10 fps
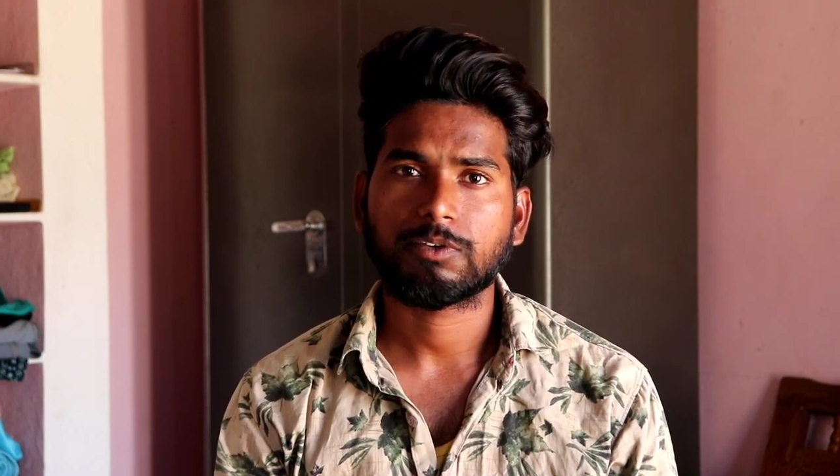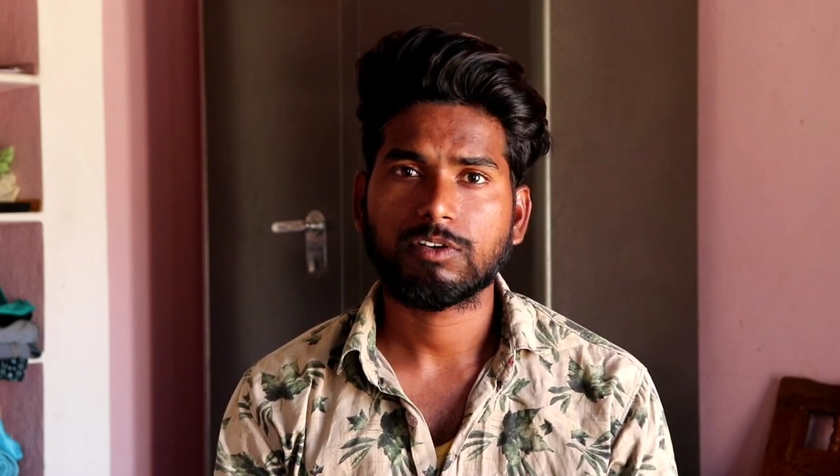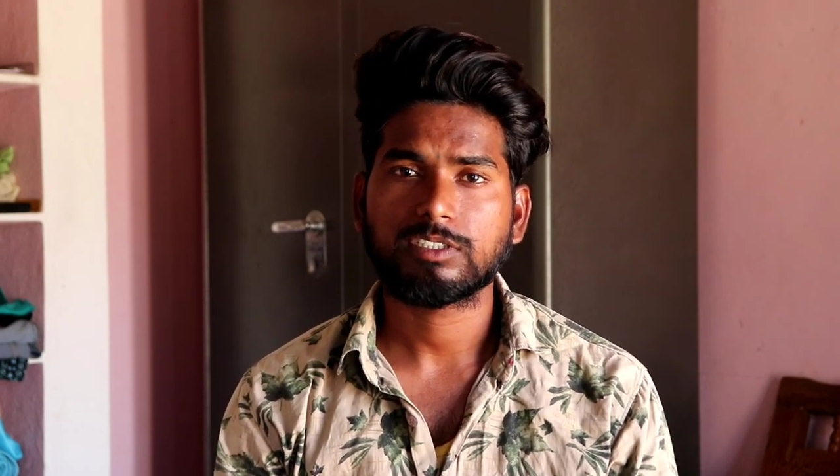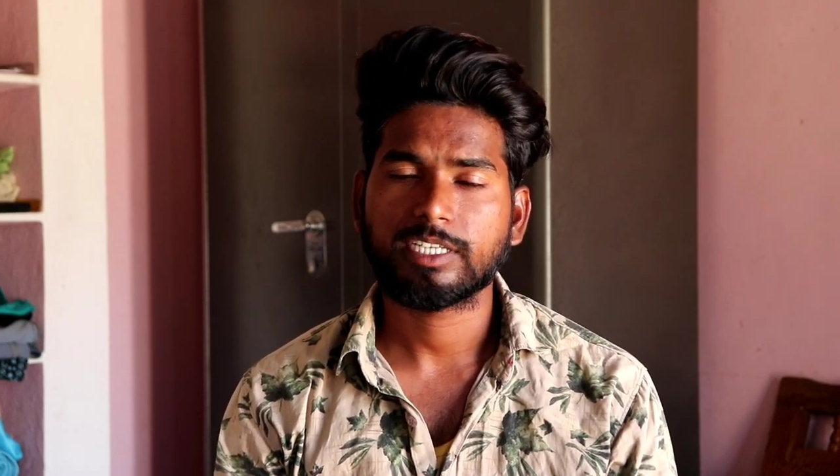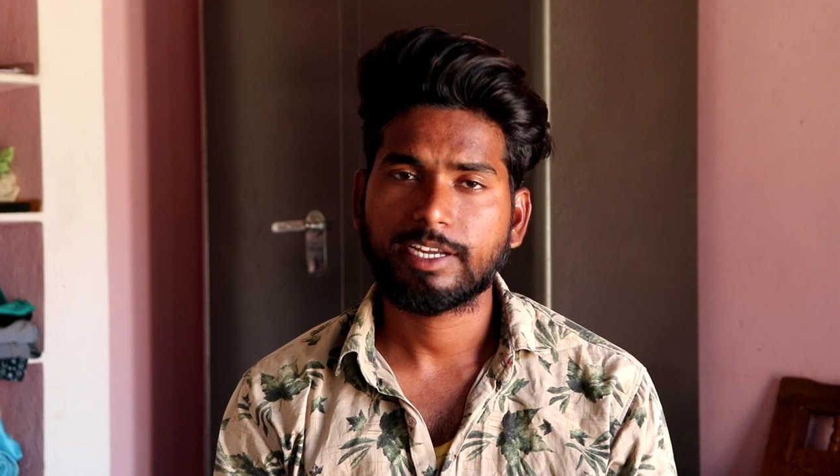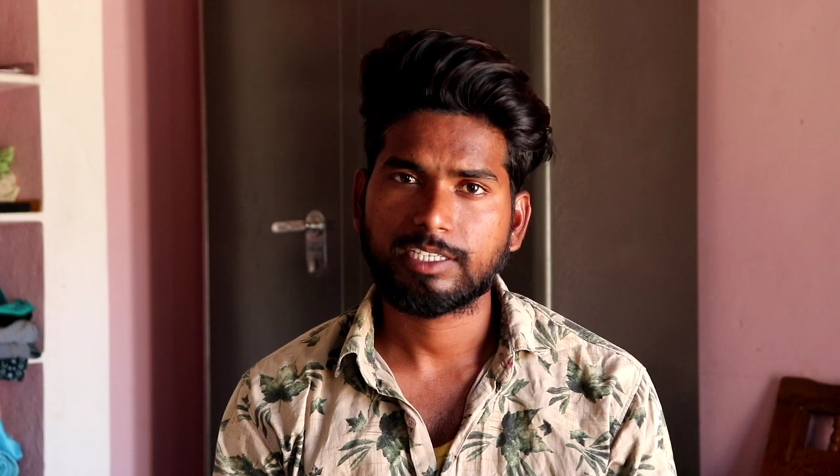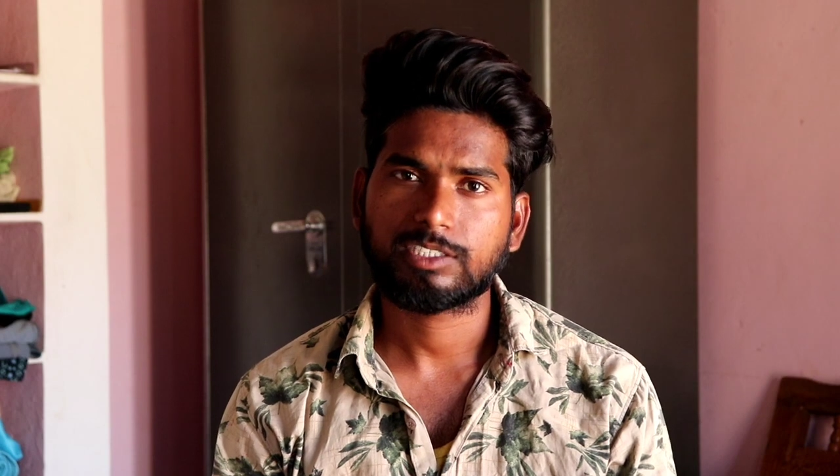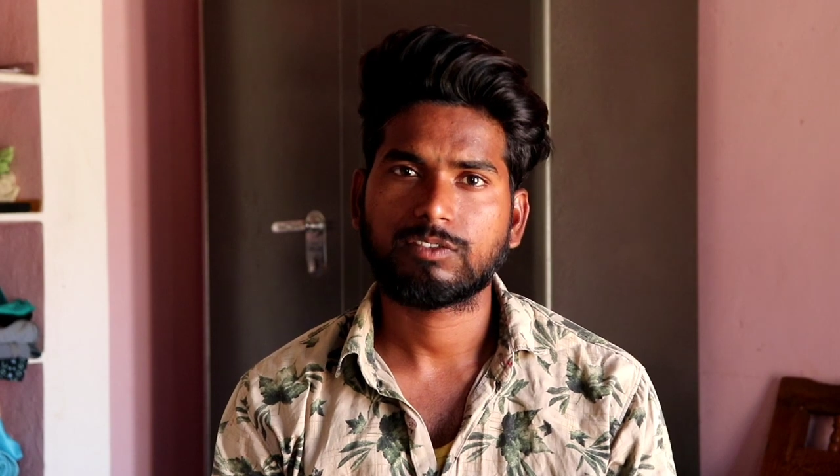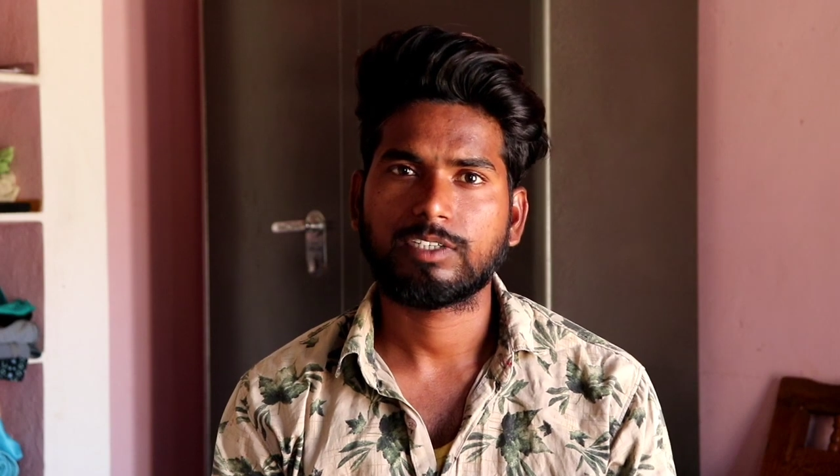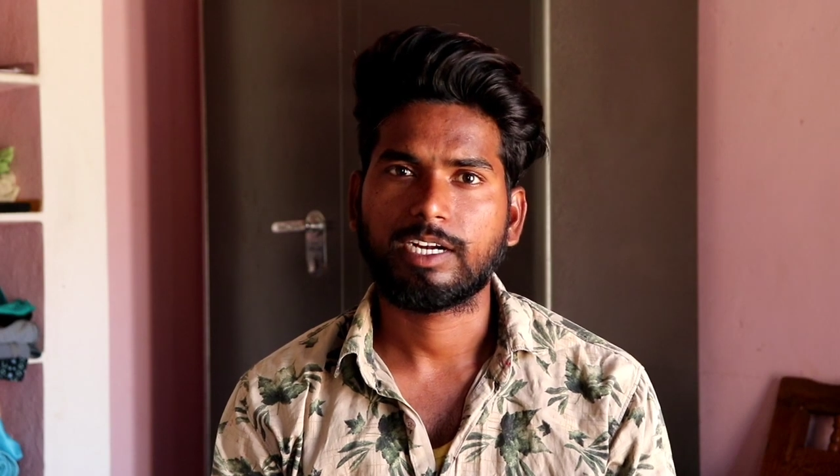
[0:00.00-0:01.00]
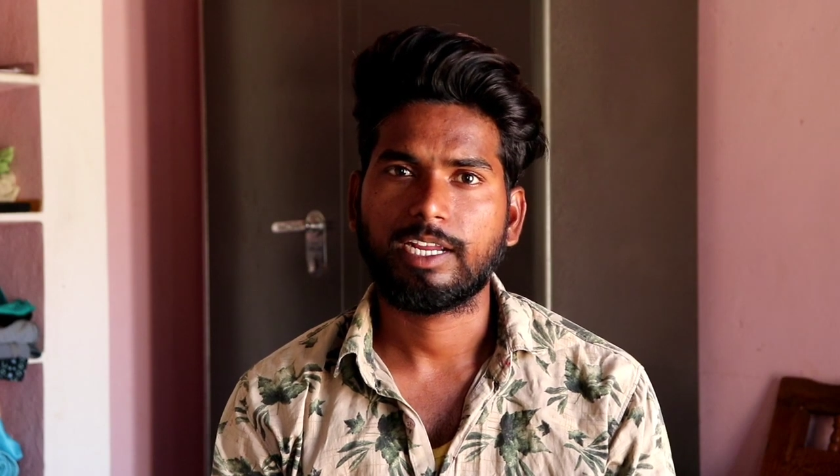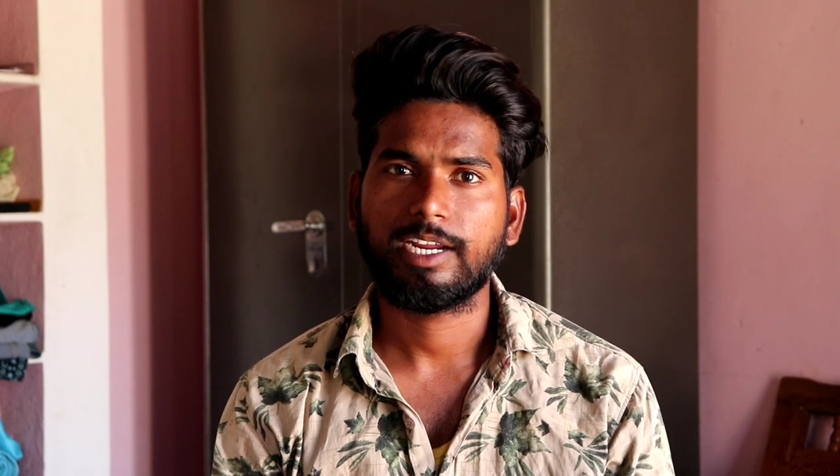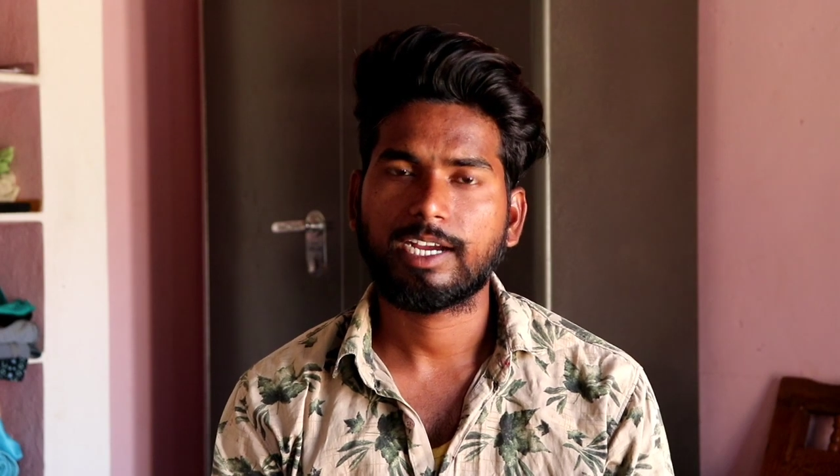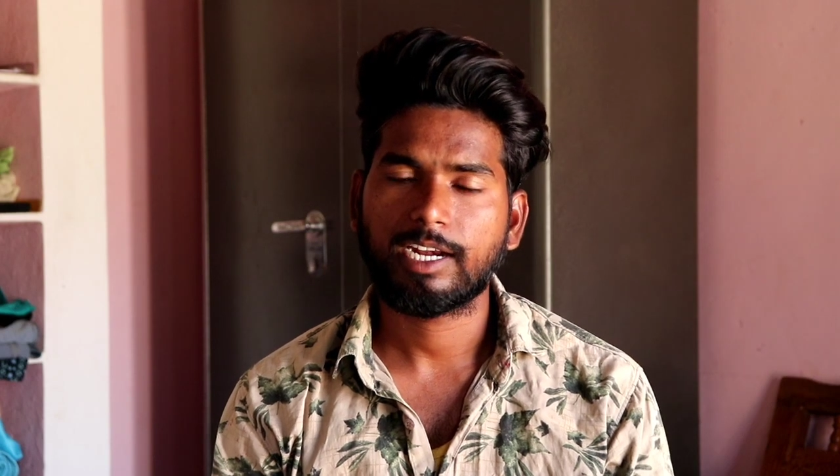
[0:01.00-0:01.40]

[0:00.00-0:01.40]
గ్రూప్లో షేర్ చేస్తూ ఉండండి